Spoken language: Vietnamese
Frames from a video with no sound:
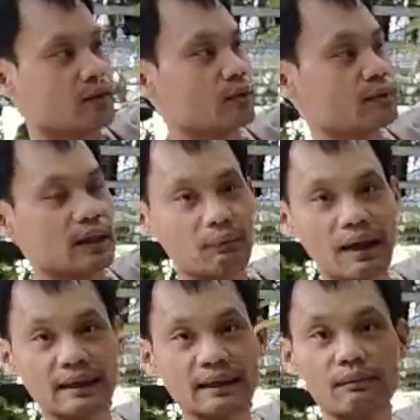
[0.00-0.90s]
có giá
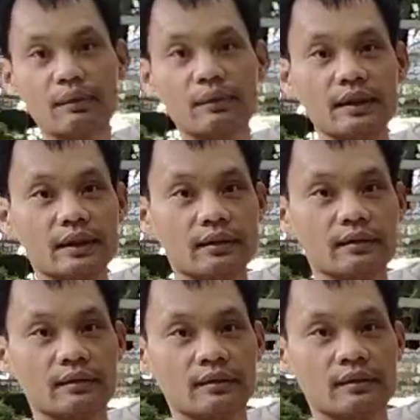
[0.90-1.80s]
350 nghìn
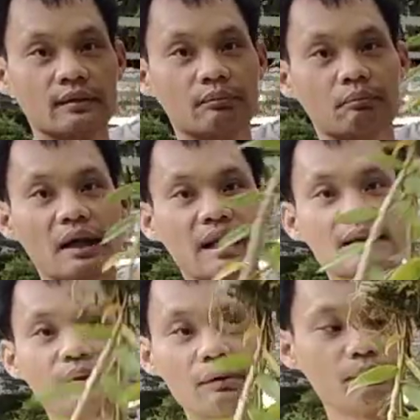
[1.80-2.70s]
350